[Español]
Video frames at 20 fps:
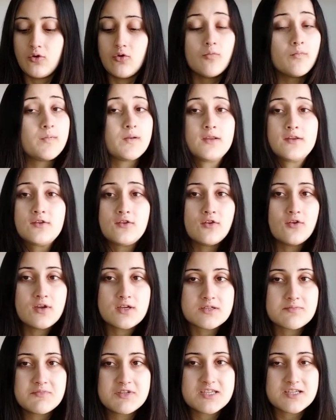cumple
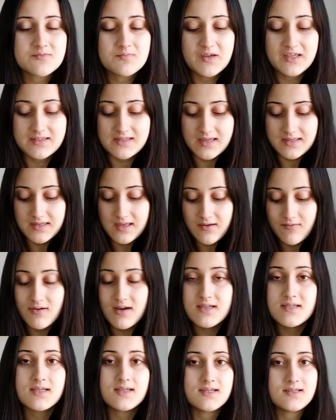todas mis
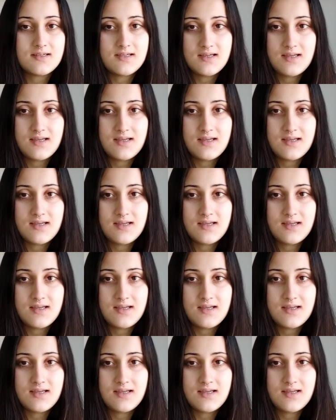expectativas,